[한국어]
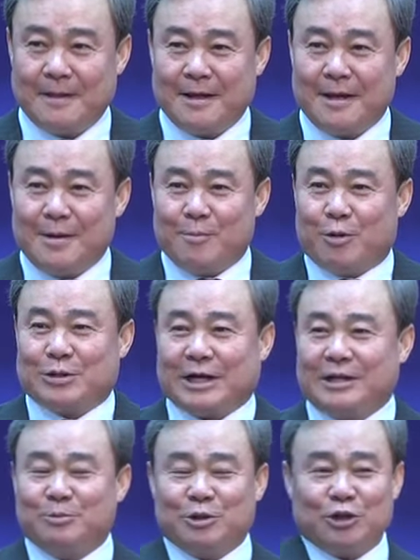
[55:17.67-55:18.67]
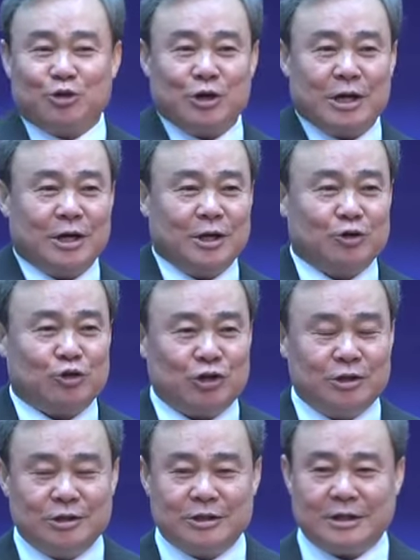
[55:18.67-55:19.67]
목사님 저 뒤에
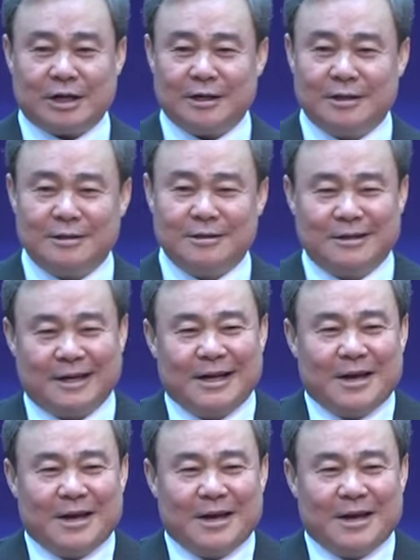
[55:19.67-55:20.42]
쉬는 시간 있는데